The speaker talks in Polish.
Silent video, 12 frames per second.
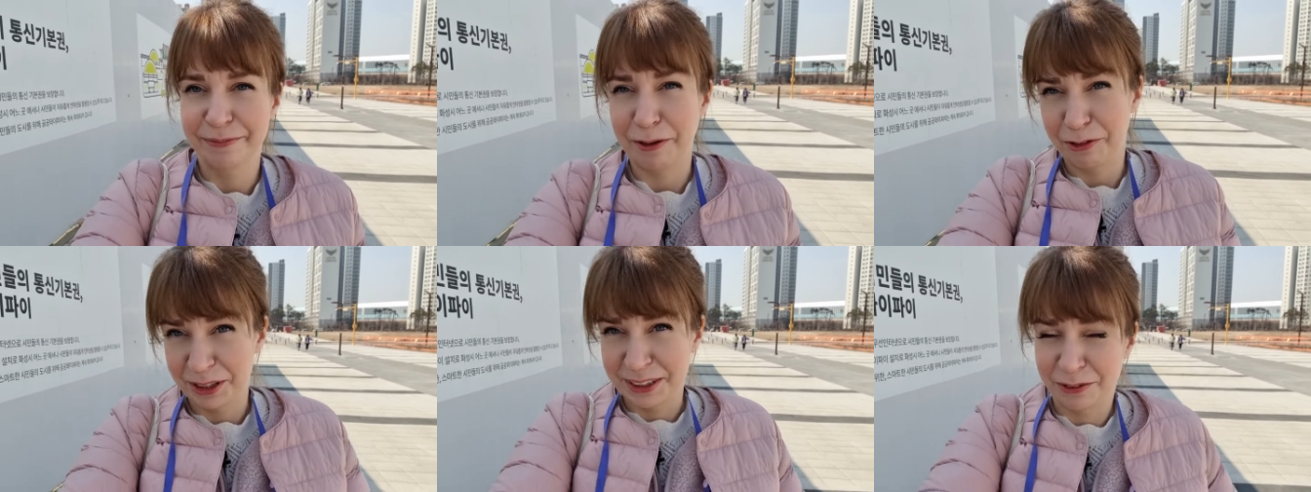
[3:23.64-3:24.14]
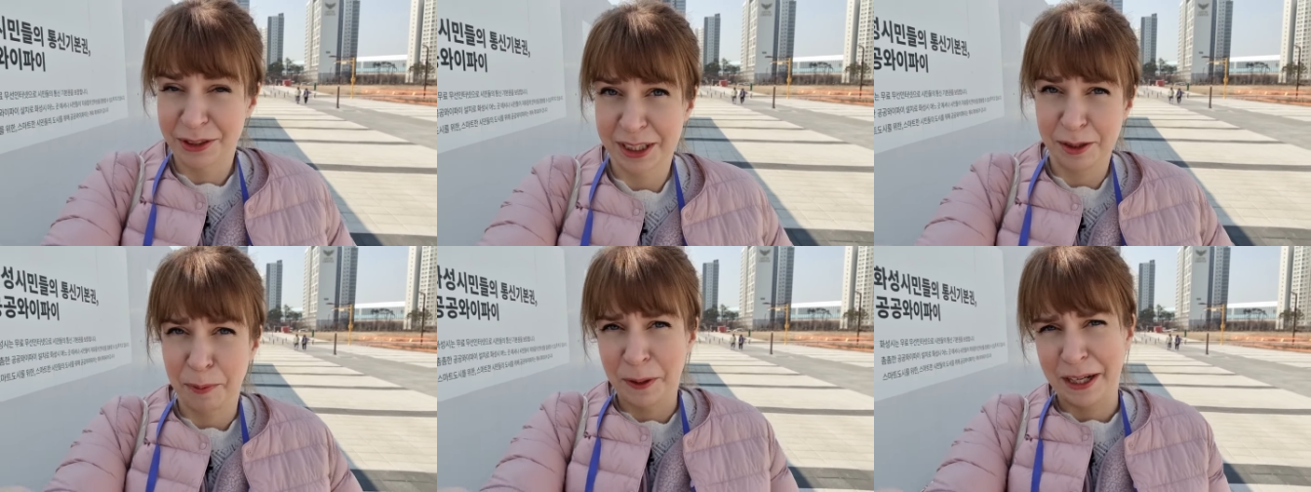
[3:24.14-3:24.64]
bawiące
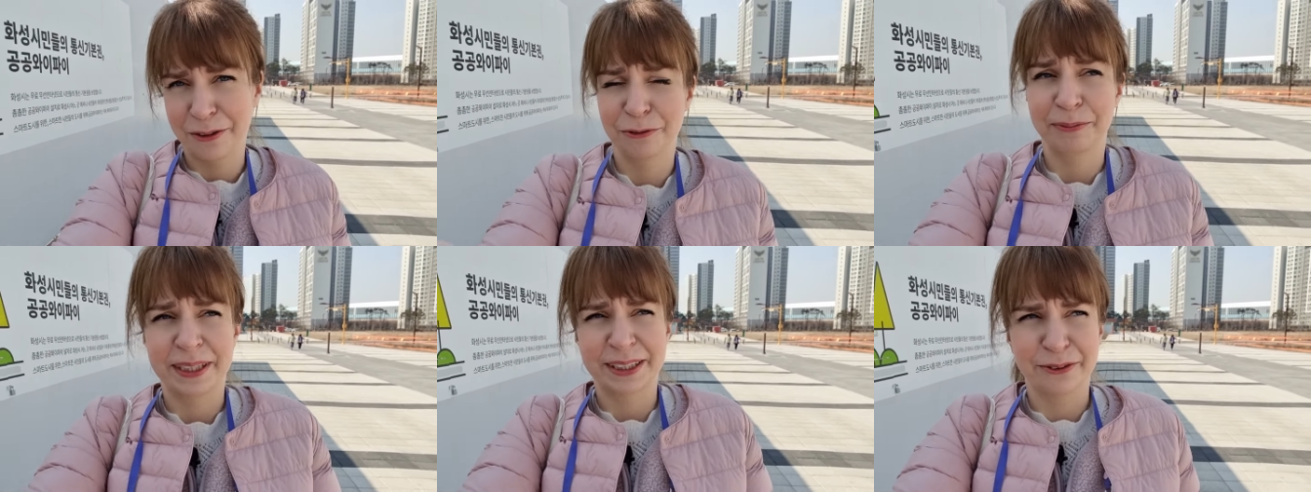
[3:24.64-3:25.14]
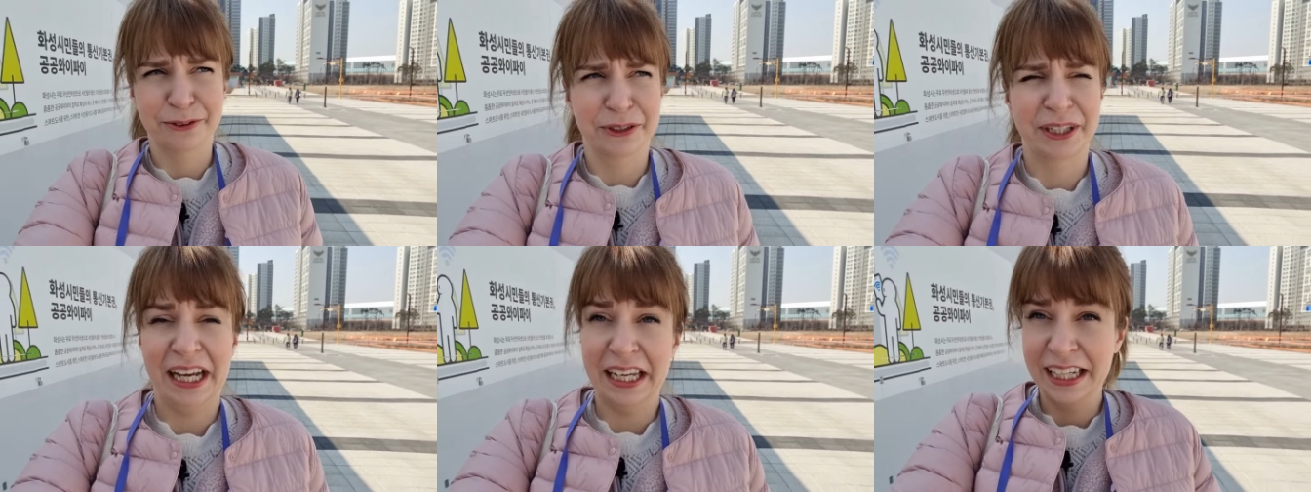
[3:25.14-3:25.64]
wszystkich Polaków miasto w
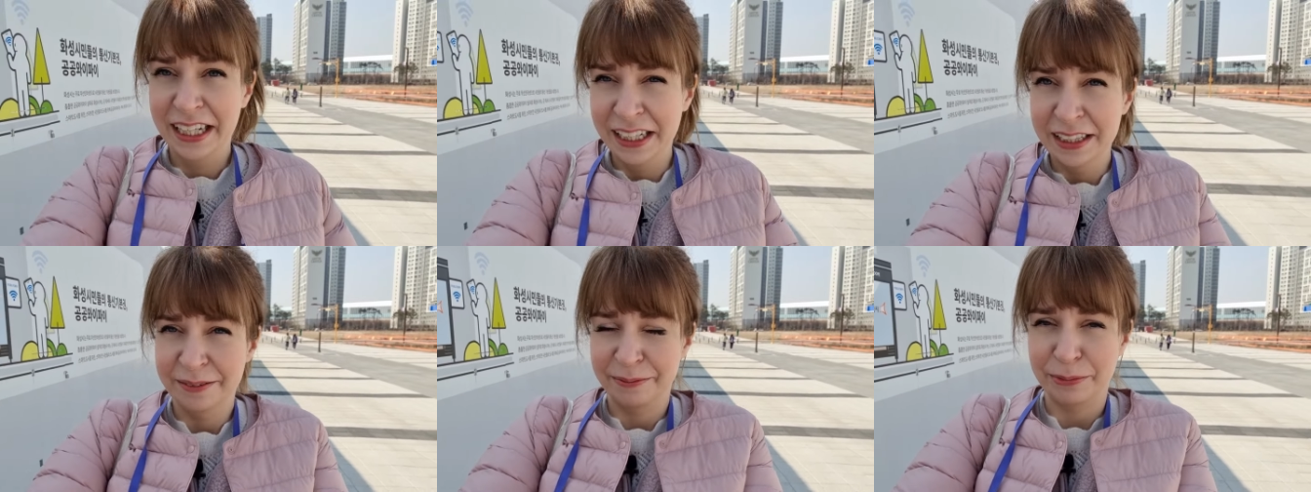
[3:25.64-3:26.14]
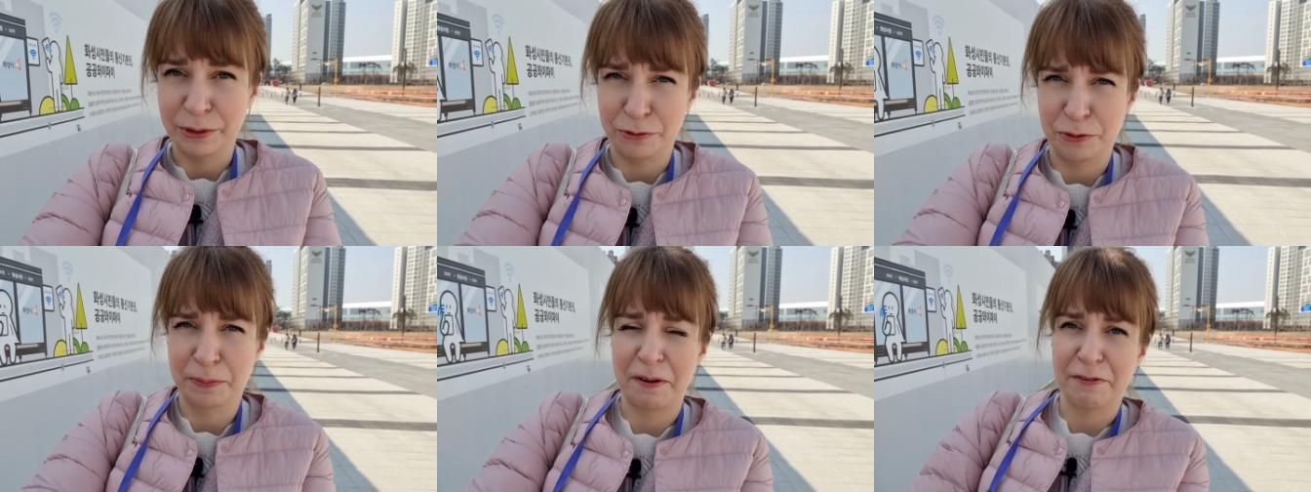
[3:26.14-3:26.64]
Korei, bo
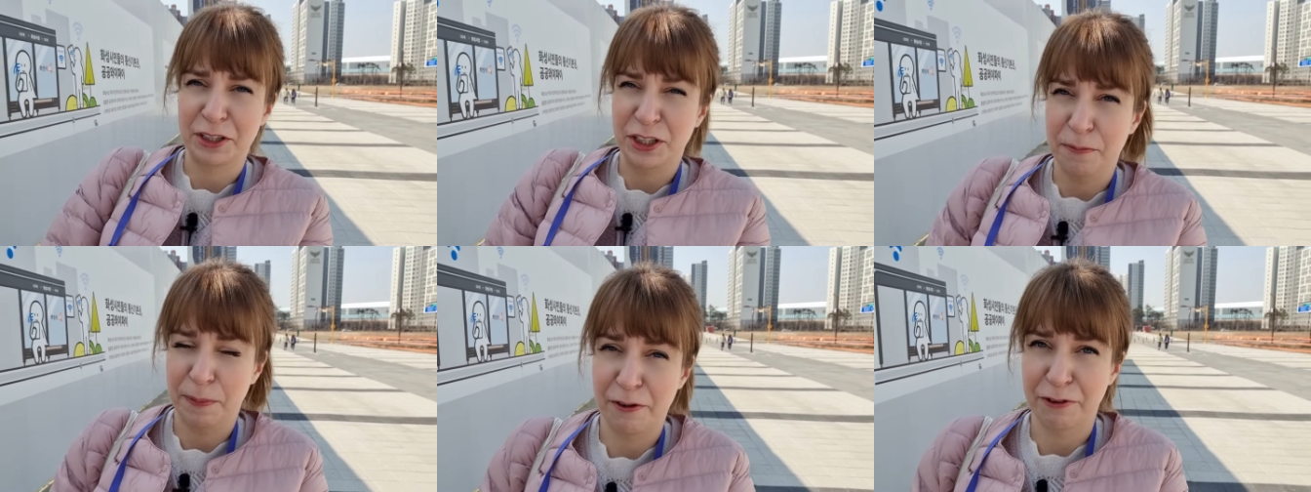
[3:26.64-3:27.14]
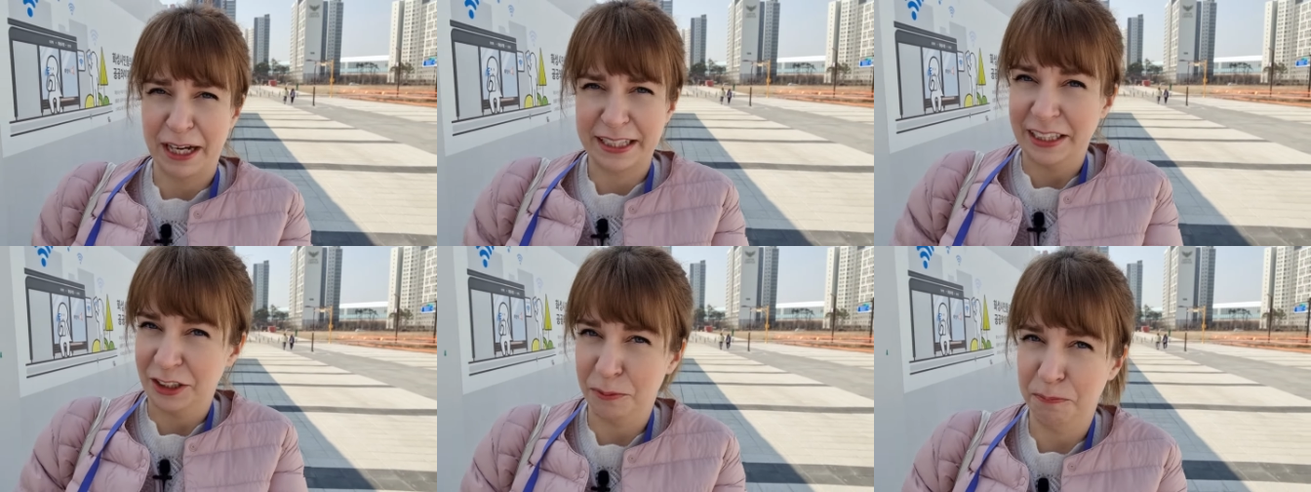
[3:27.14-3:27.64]
wymawia się prawie jak
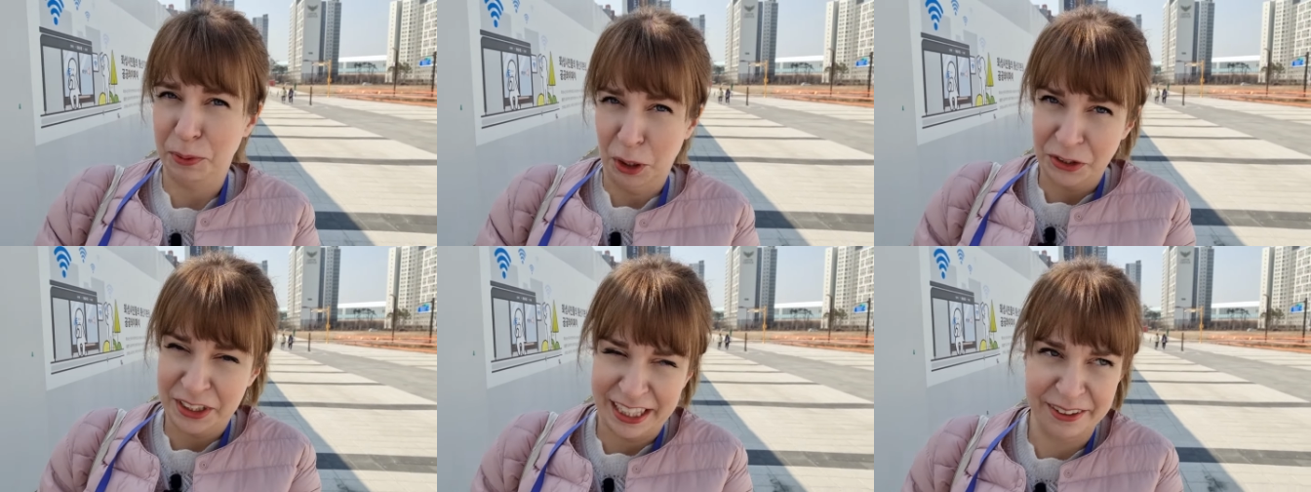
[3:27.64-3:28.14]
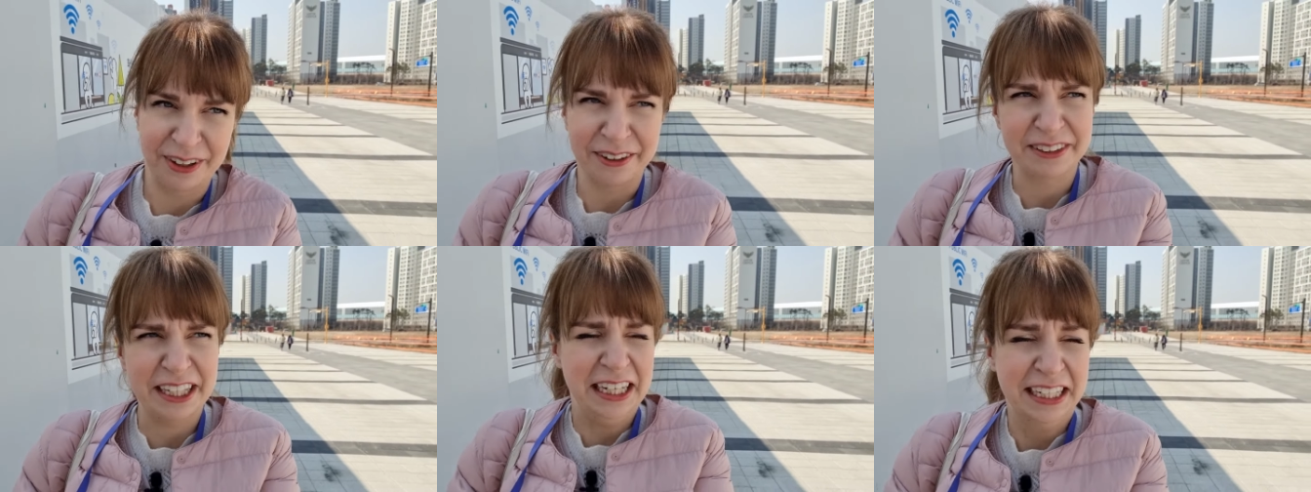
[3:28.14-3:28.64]
nasz piątek,
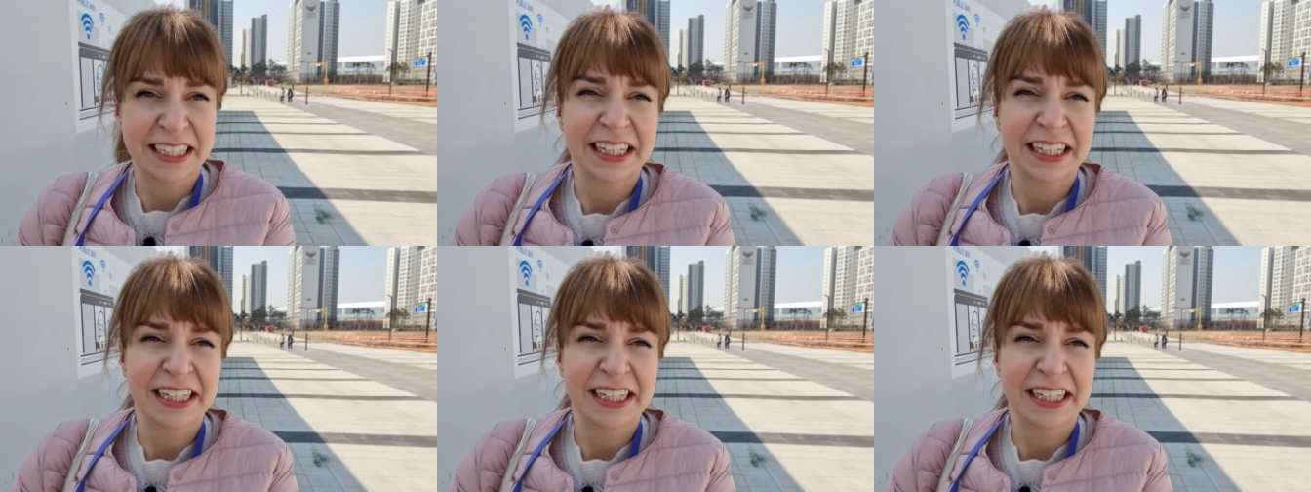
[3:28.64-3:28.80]
prawda?